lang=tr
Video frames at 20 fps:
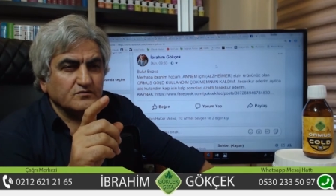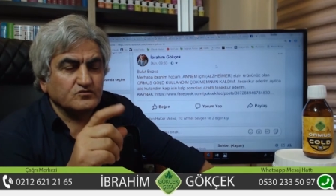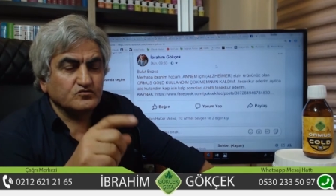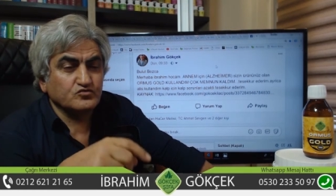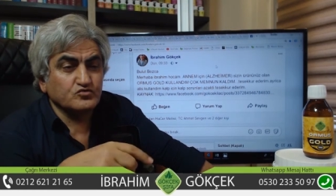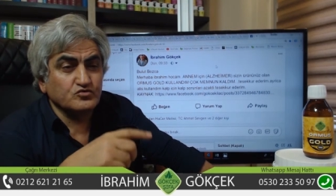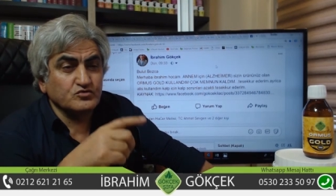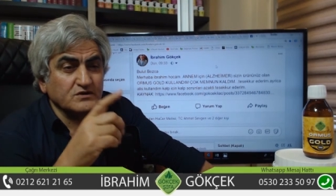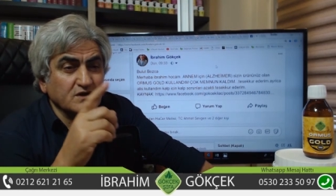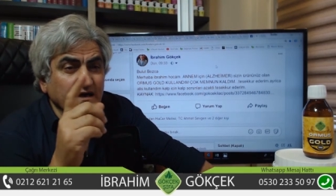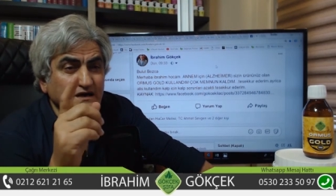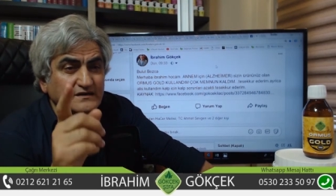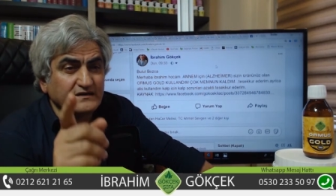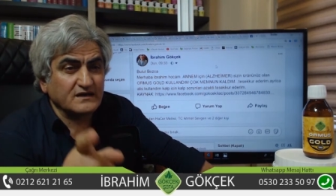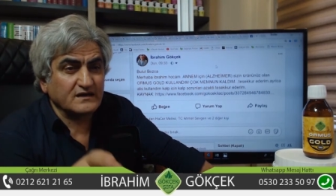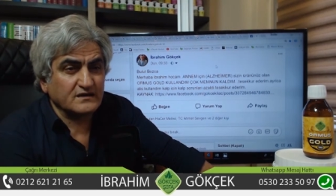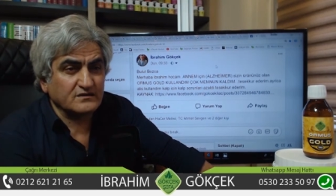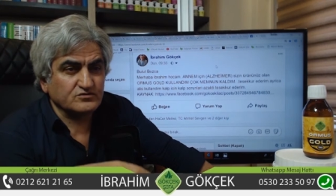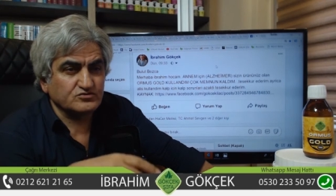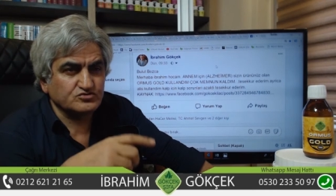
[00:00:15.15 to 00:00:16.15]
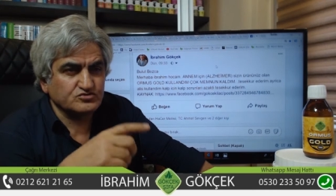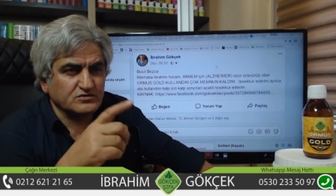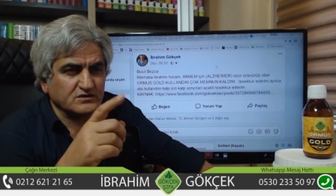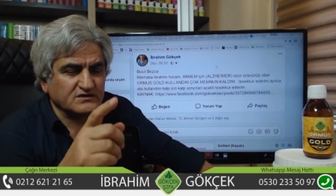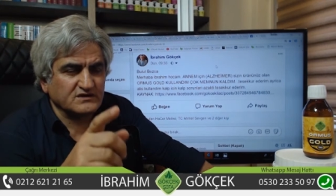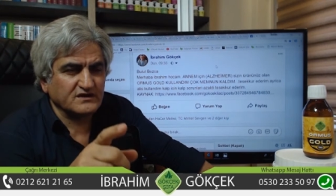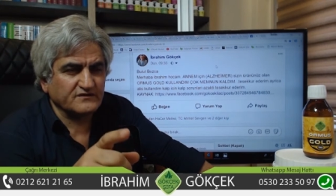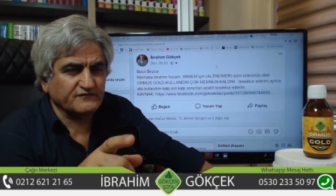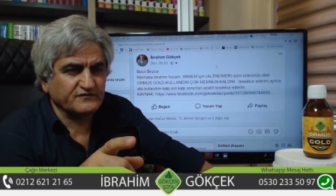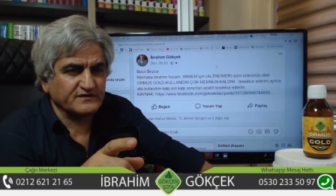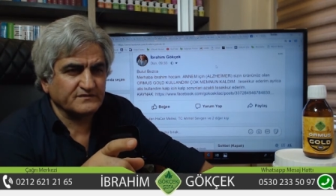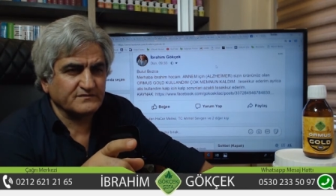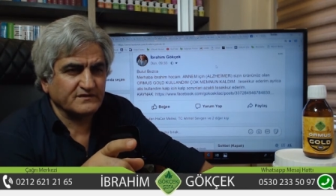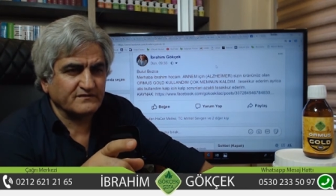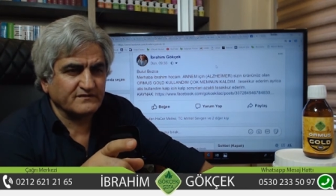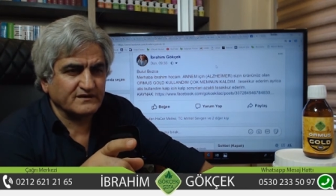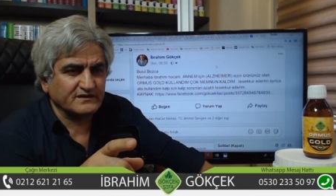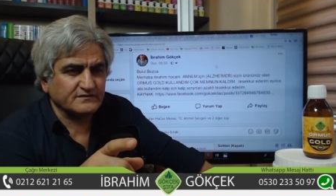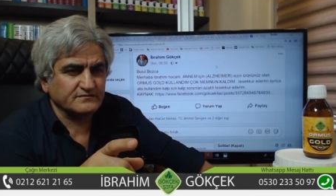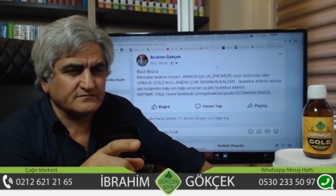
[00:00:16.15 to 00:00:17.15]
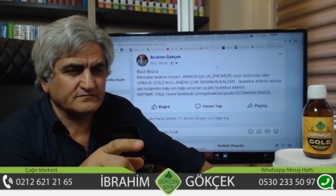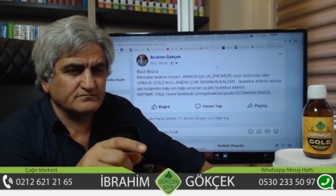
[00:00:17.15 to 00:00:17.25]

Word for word: dünyada şu kadar firma var.